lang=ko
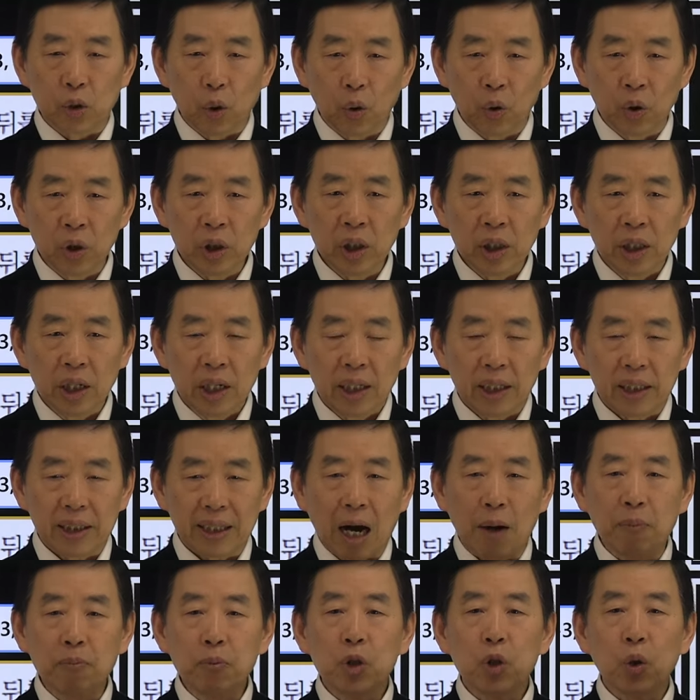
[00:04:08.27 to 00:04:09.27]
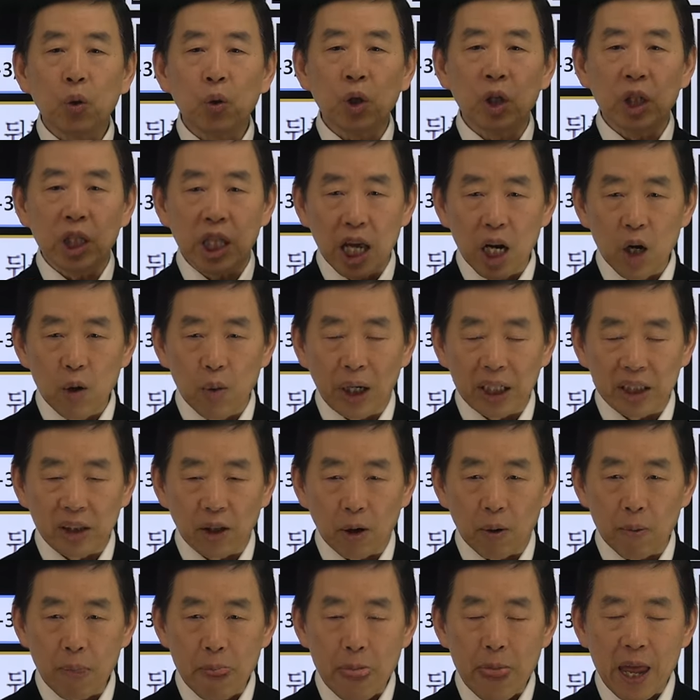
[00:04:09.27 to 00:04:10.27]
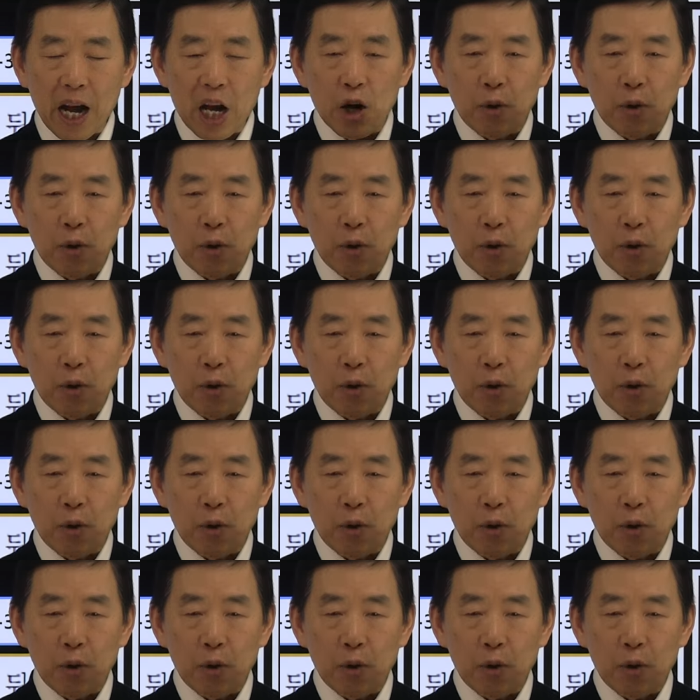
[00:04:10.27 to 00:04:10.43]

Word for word: 좋은 남쪽으로 내려와서